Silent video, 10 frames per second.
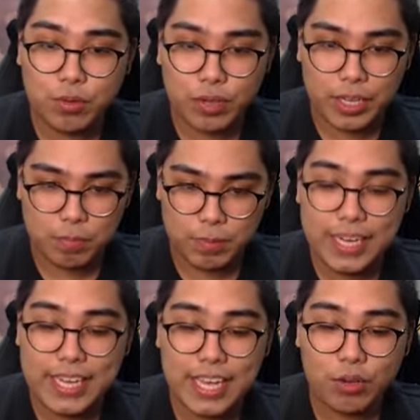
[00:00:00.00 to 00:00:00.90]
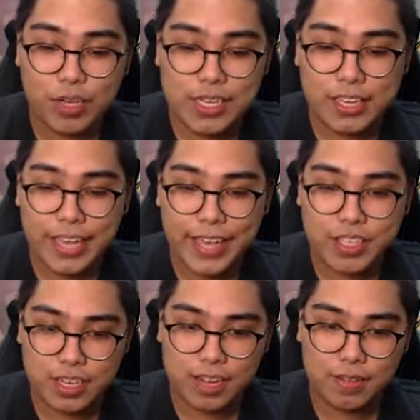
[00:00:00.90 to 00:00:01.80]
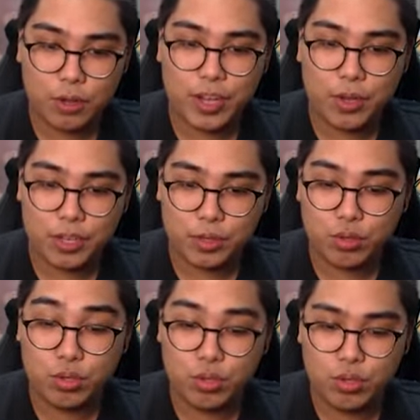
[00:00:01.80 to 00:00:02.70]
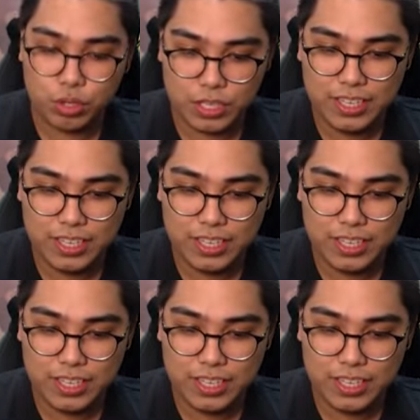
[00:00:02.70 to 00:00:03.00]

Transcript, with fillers: okay. Bigyan niya ako ng isang extra. Okay, okay. Good, good, good.